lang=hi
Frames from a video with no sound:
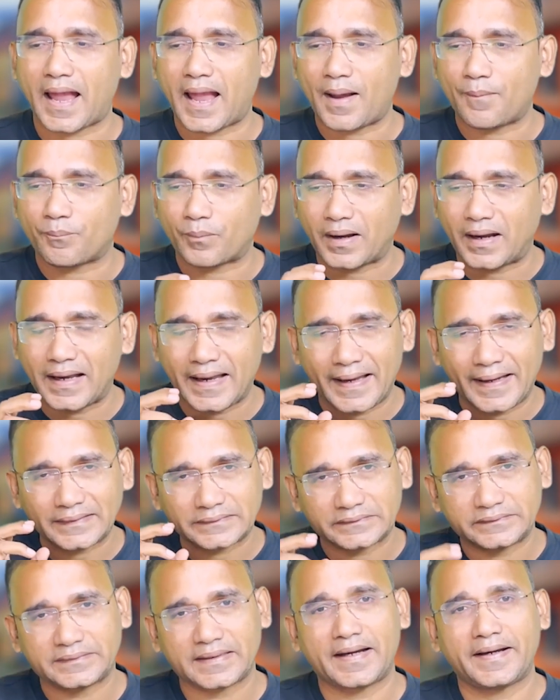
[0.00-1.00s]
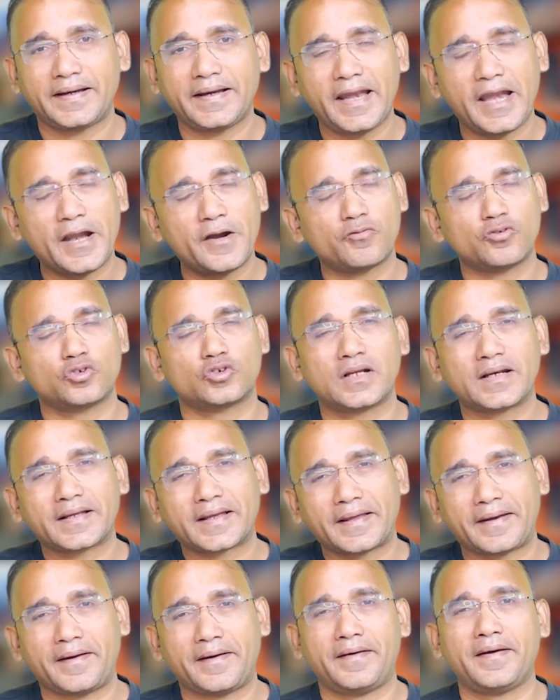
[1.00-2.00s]
आपका एक सैलरी इंडिविजुअल
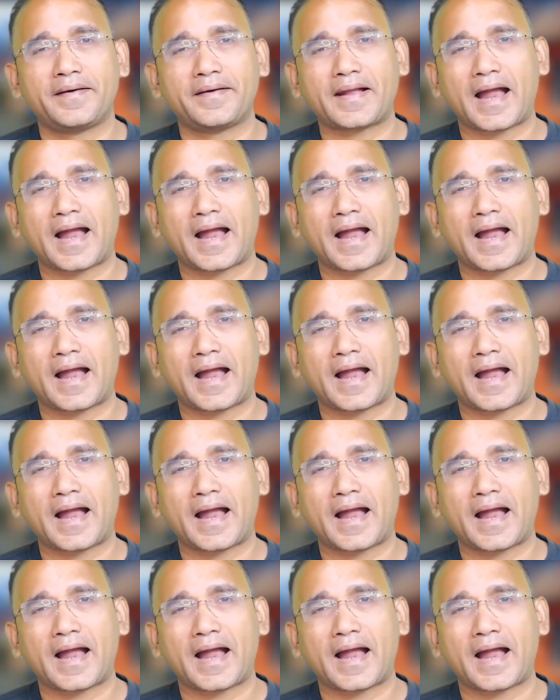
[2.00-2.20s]
क्रेडिट